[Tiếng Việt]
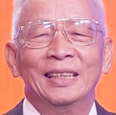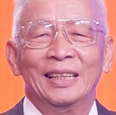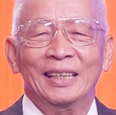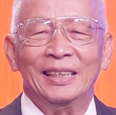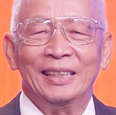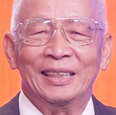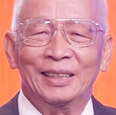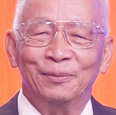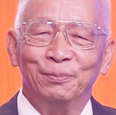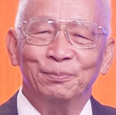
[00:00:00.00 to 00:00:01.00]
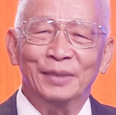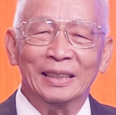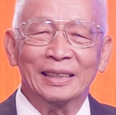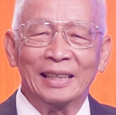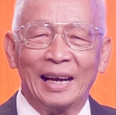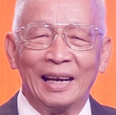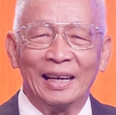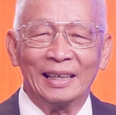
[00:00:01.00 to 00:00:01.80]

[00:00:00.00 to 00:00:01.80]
uh, bên đại,